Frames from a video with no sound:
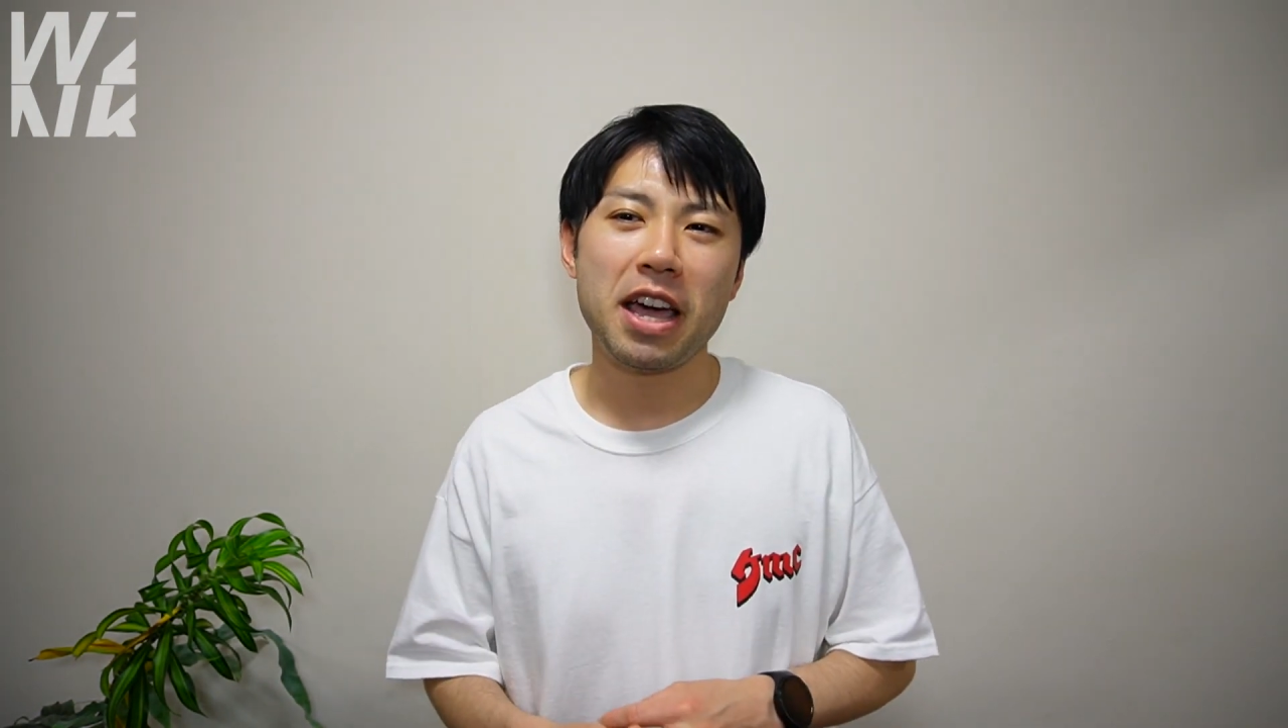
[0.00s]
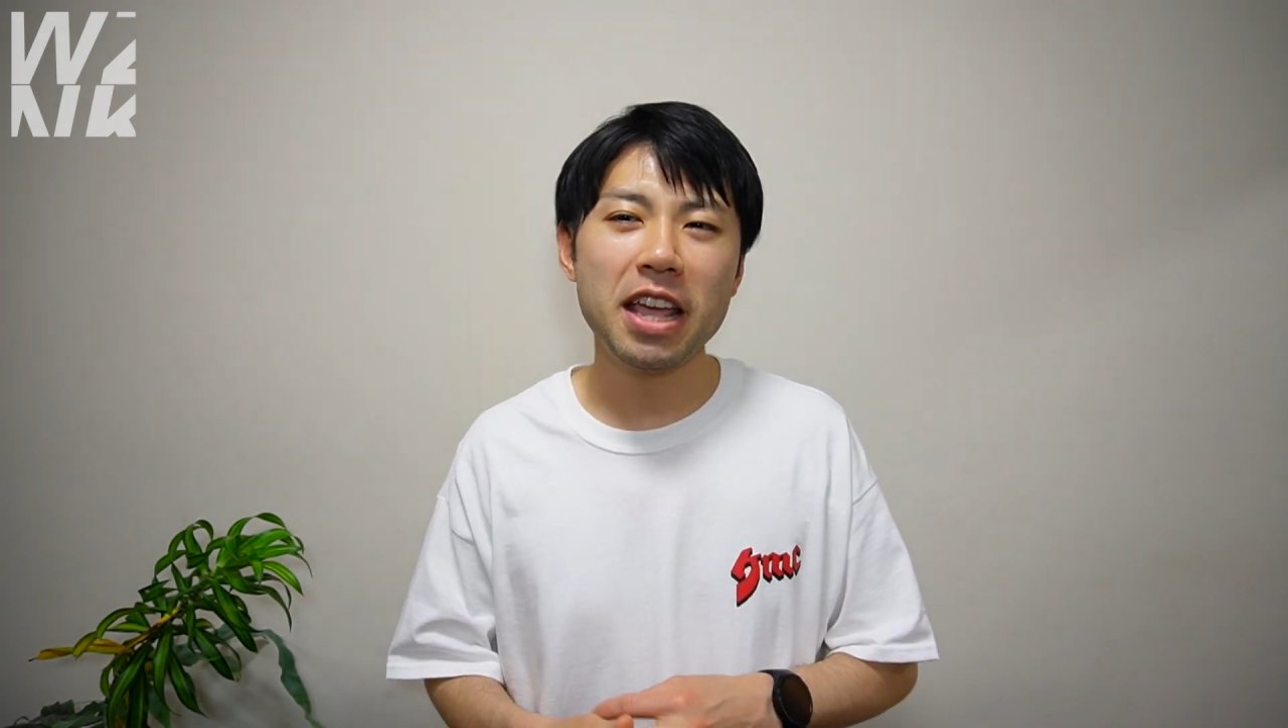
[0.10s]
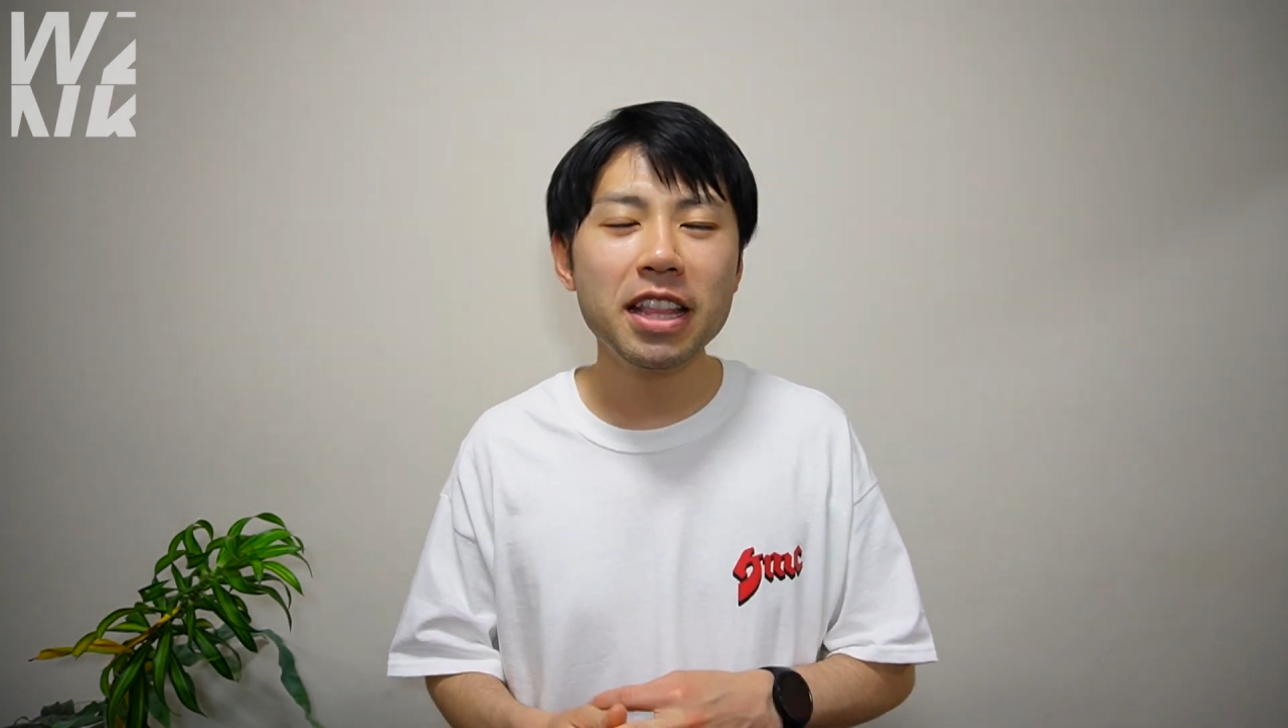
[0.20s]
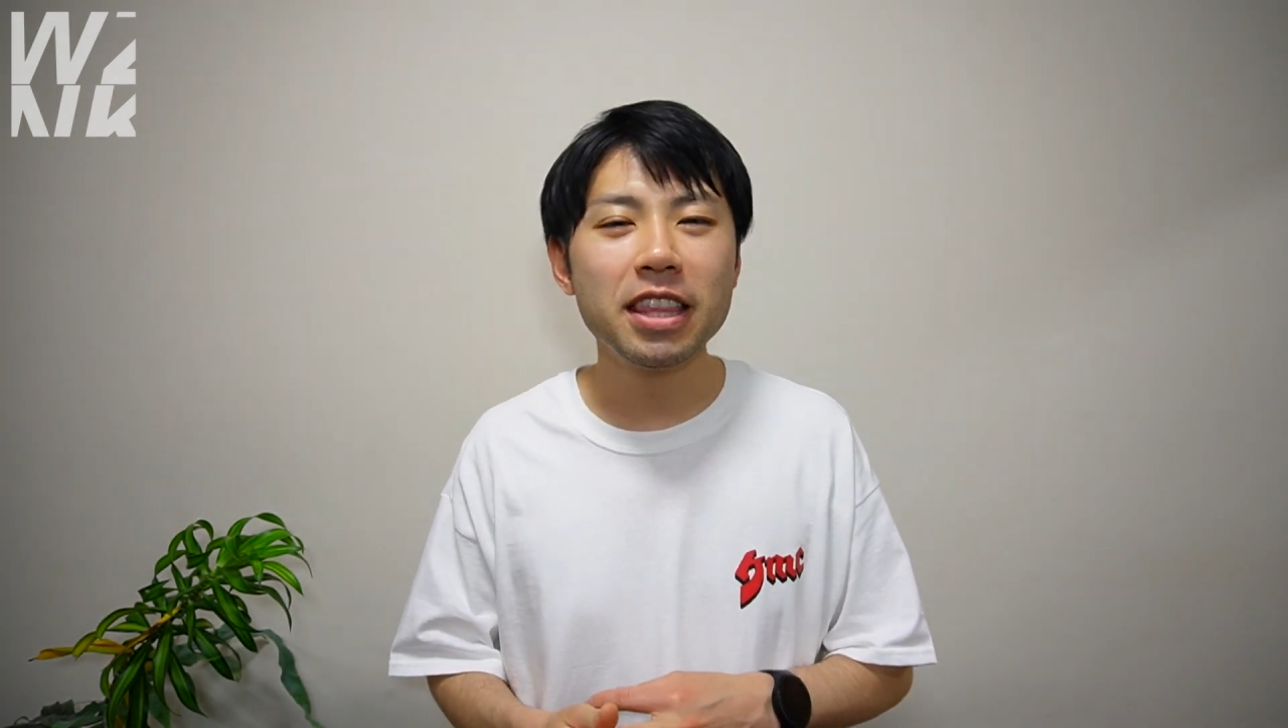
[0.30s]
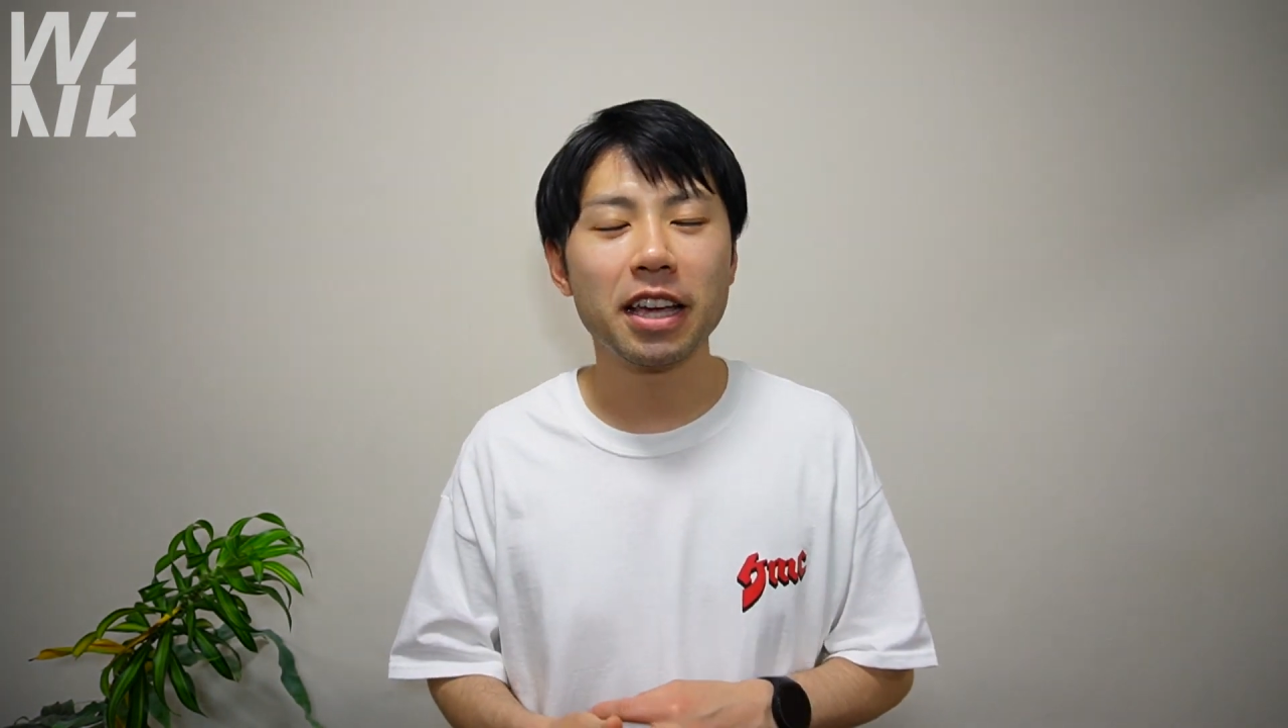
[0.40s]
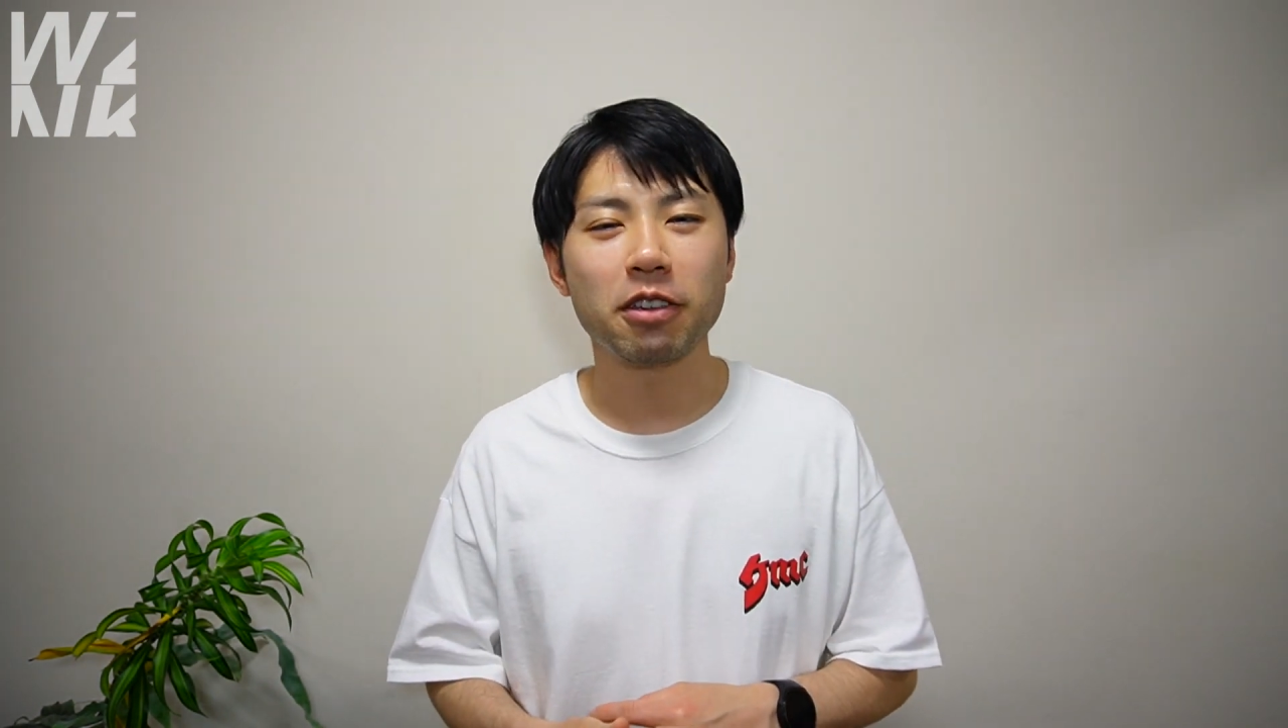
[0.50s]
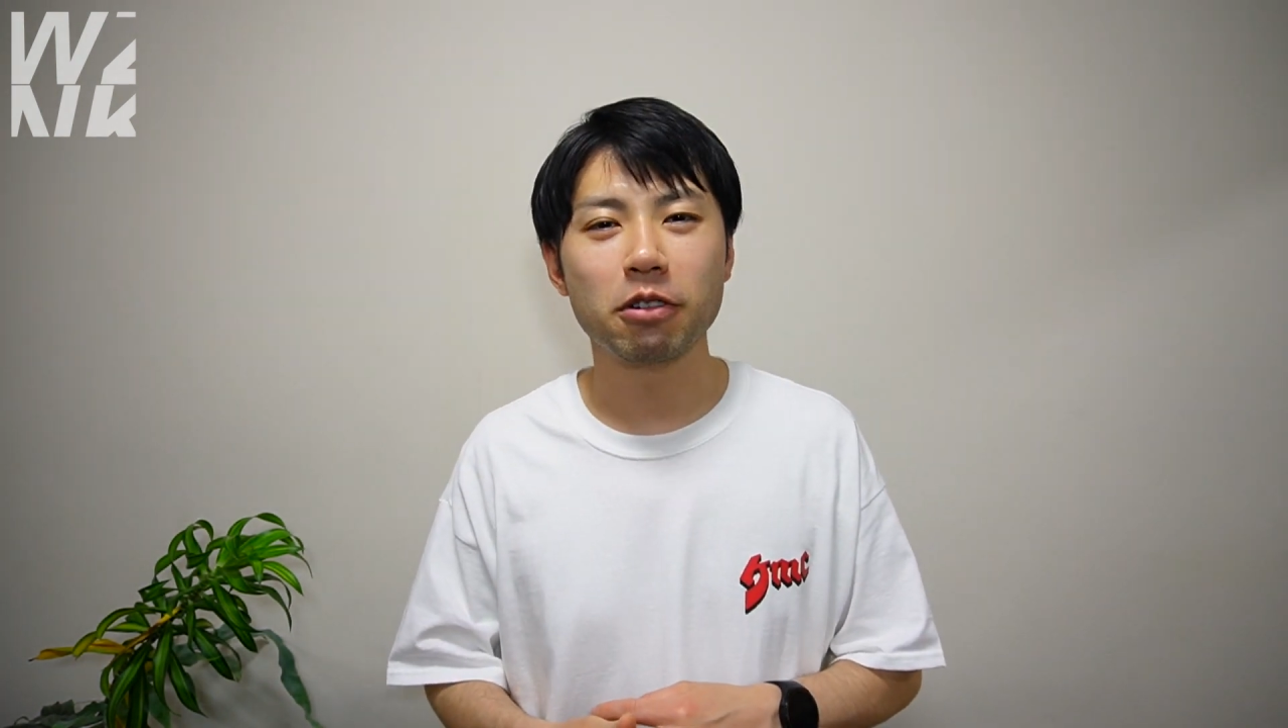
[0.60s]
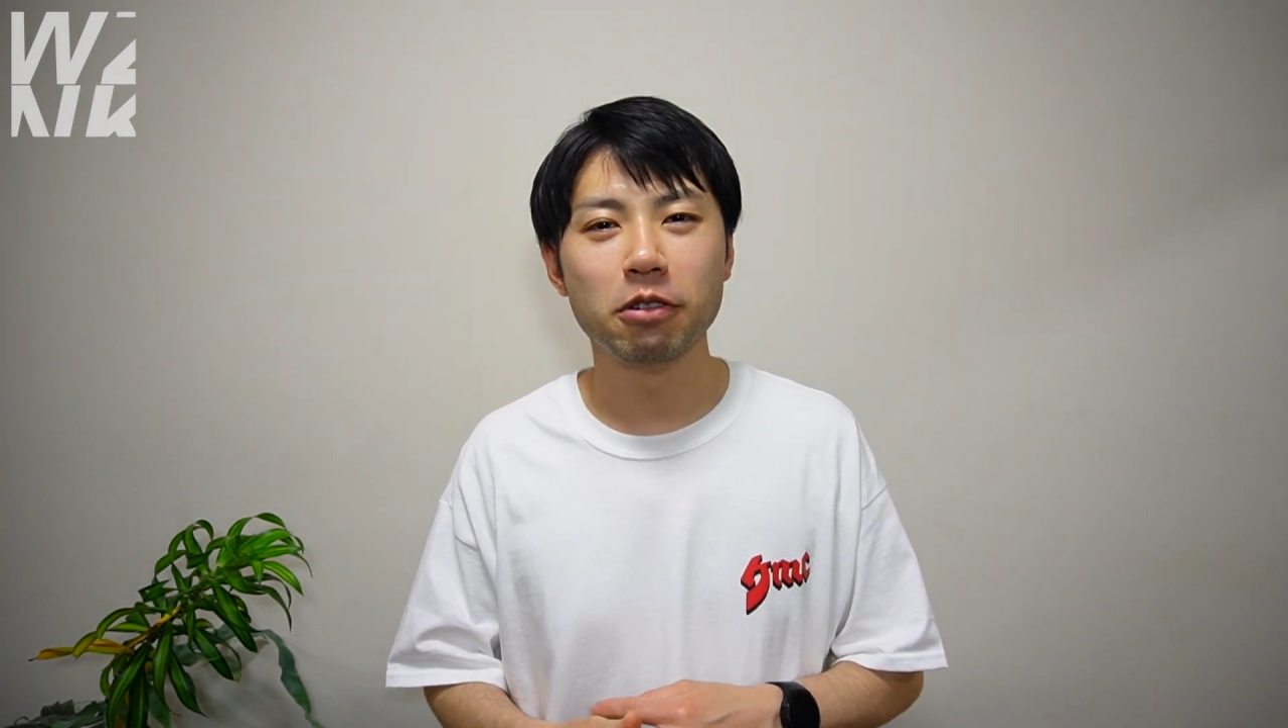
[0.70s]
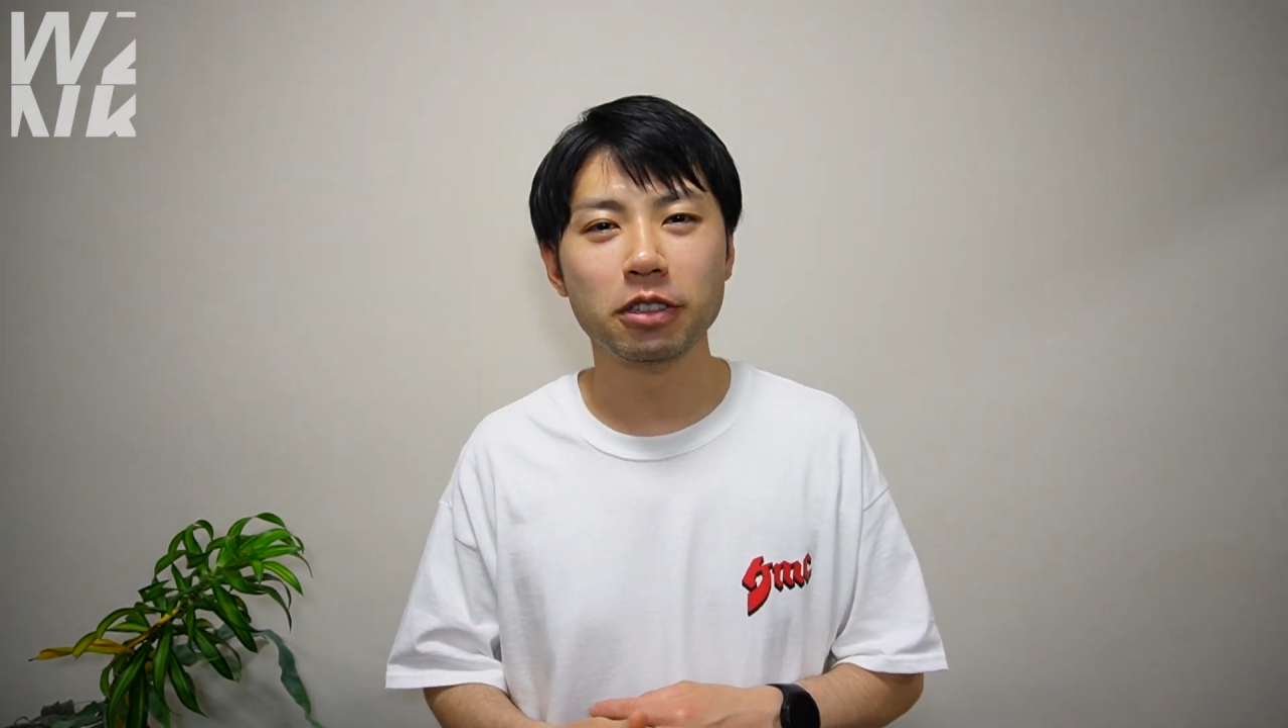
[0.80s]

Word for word: あ変な曲